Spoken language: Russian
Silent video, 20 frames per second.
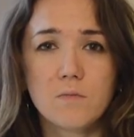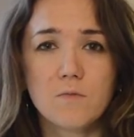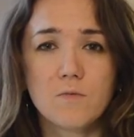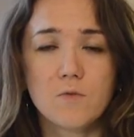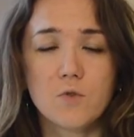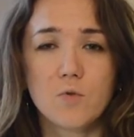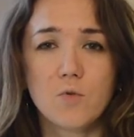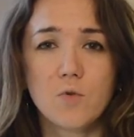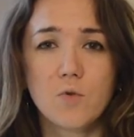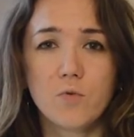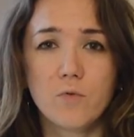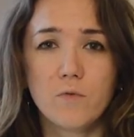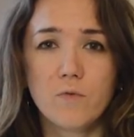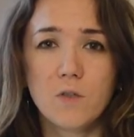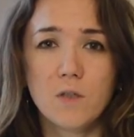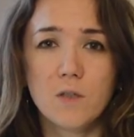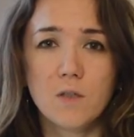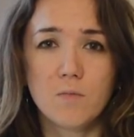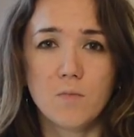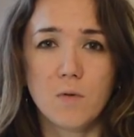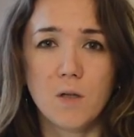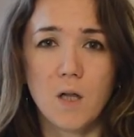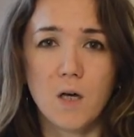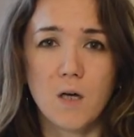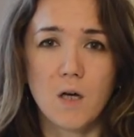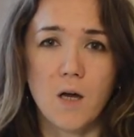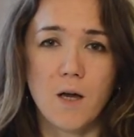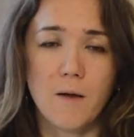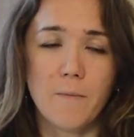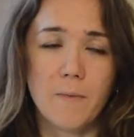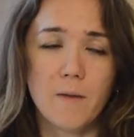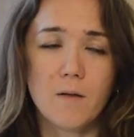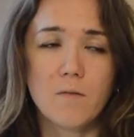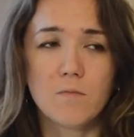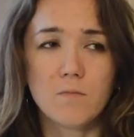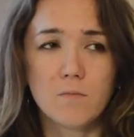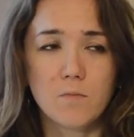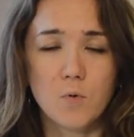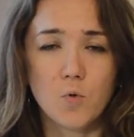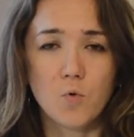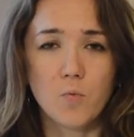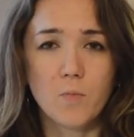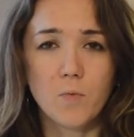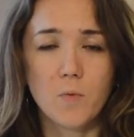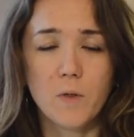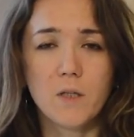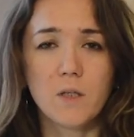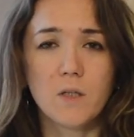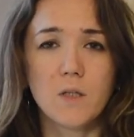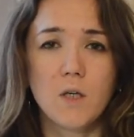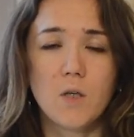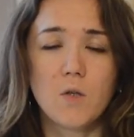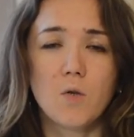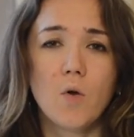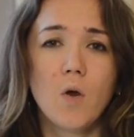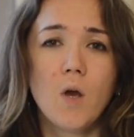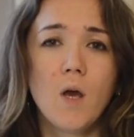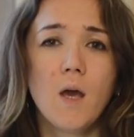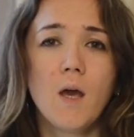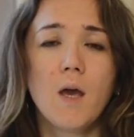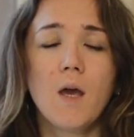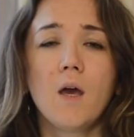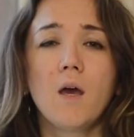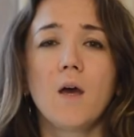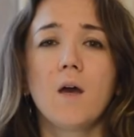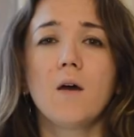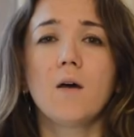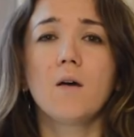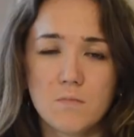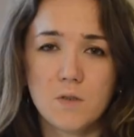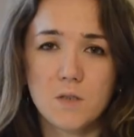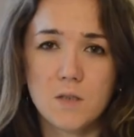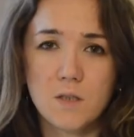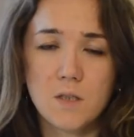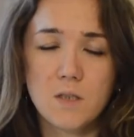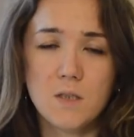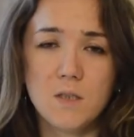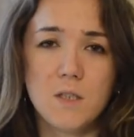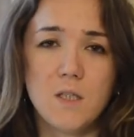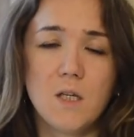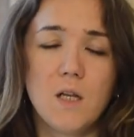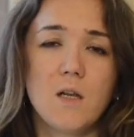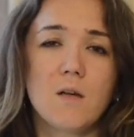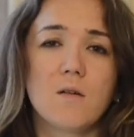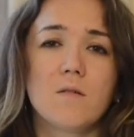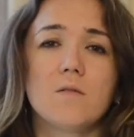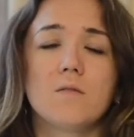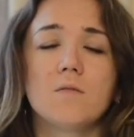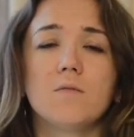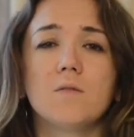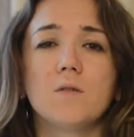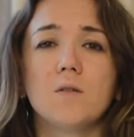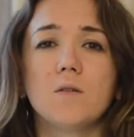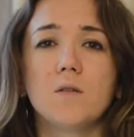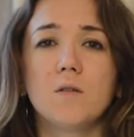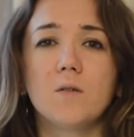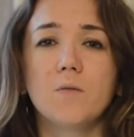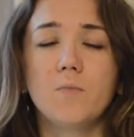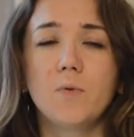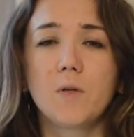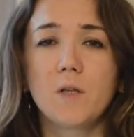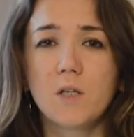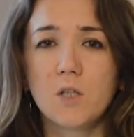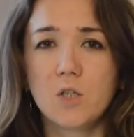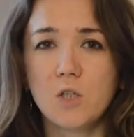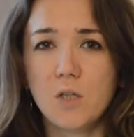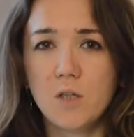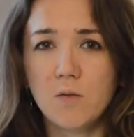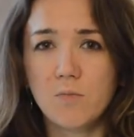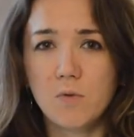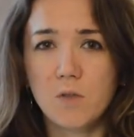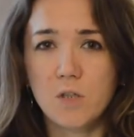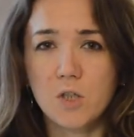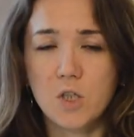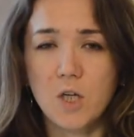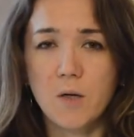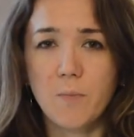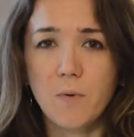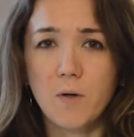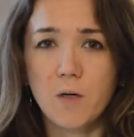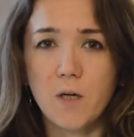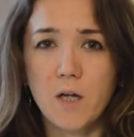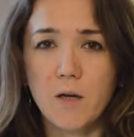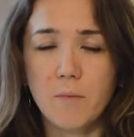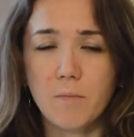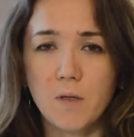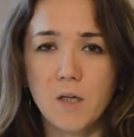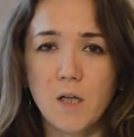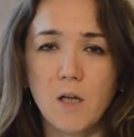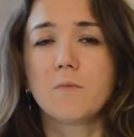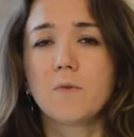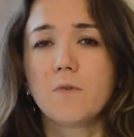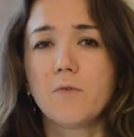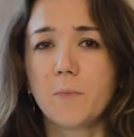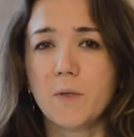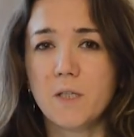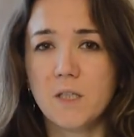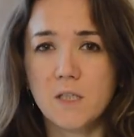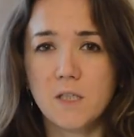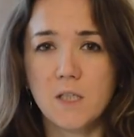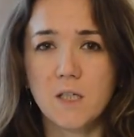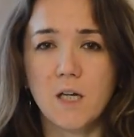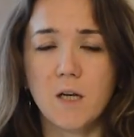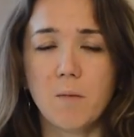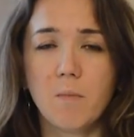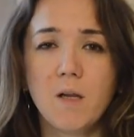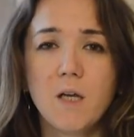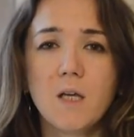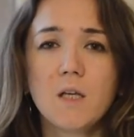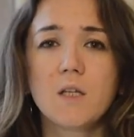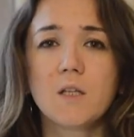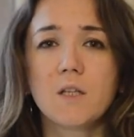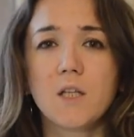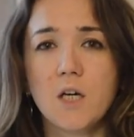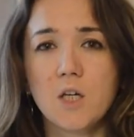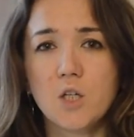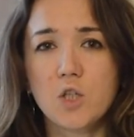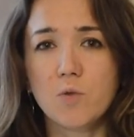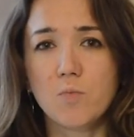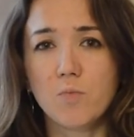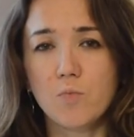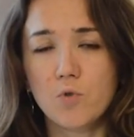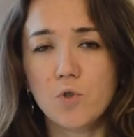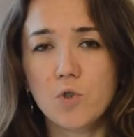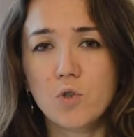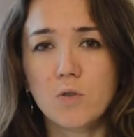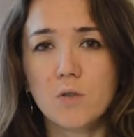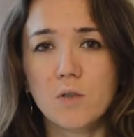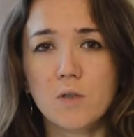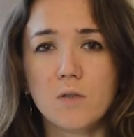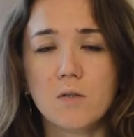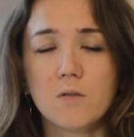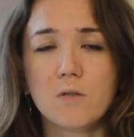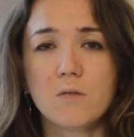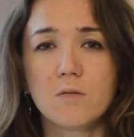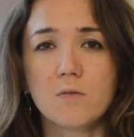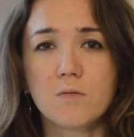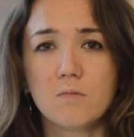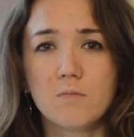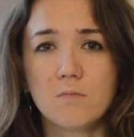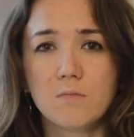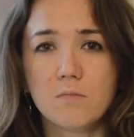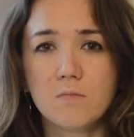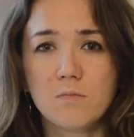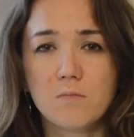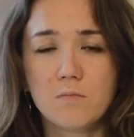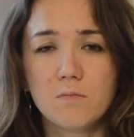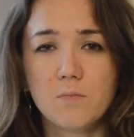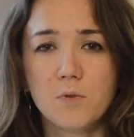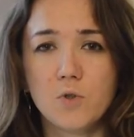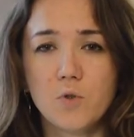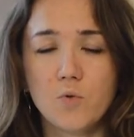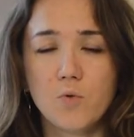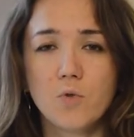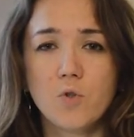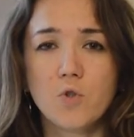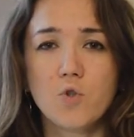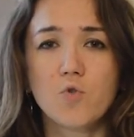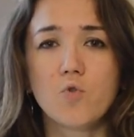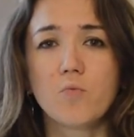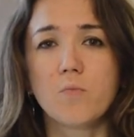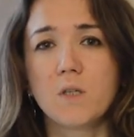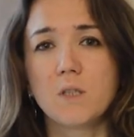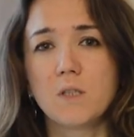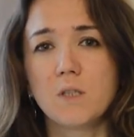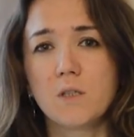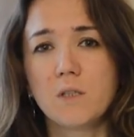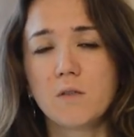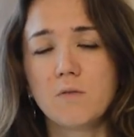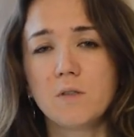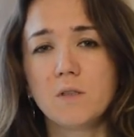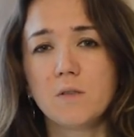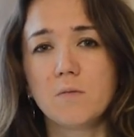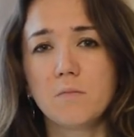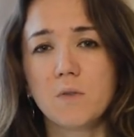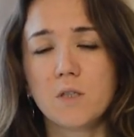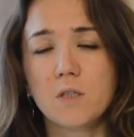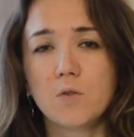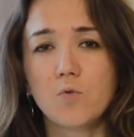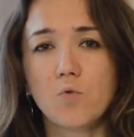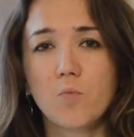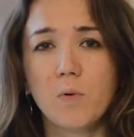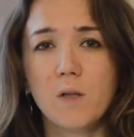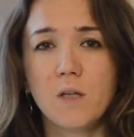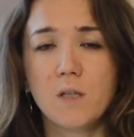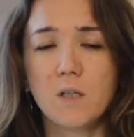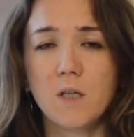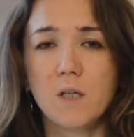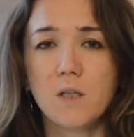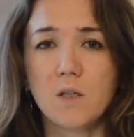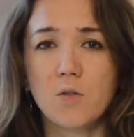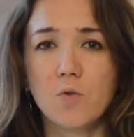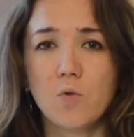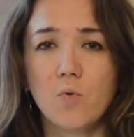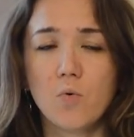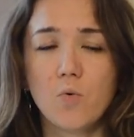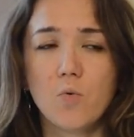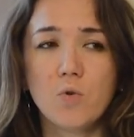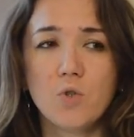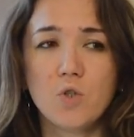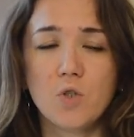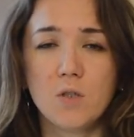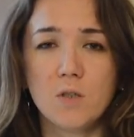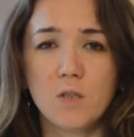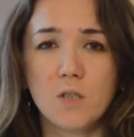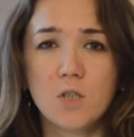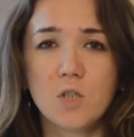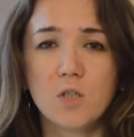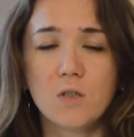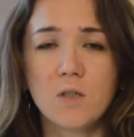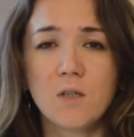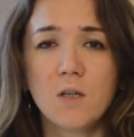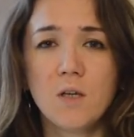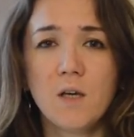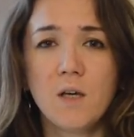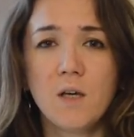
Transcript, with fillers: в сторону выхода молока да, по уплотнению. Сцедили, а, приложили малыша, покормили. В процессе кормления также можно э, потихонечку массировать место уплотнения, но очень нежно